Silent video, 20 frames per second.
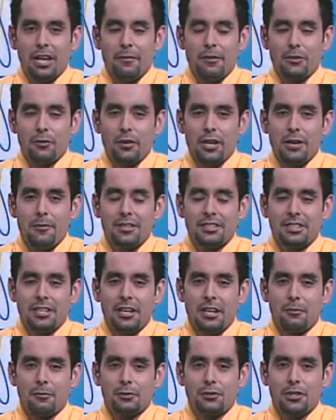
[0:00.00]
Aventurera va a estar en
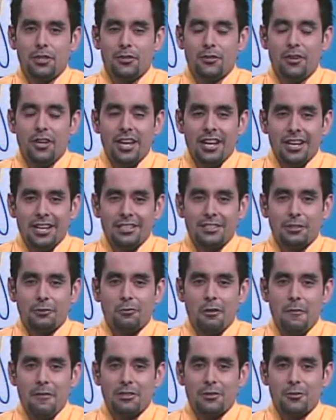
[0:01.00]
Hermosillo este
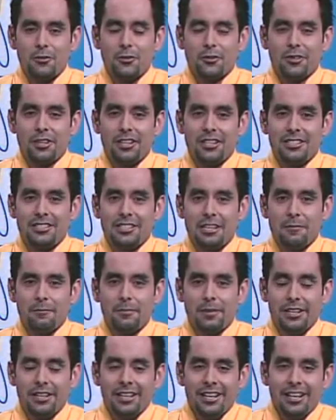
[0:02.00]
jueves 8 de
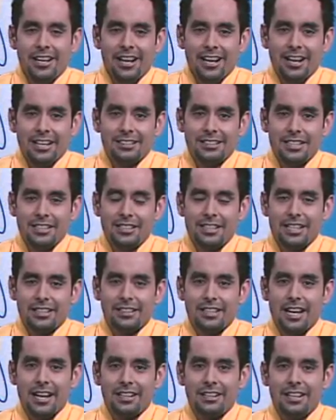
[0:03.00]
diciembre a las 6 de la
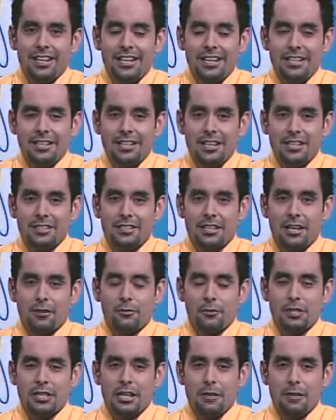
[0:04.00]
tarde y 10 de la noche.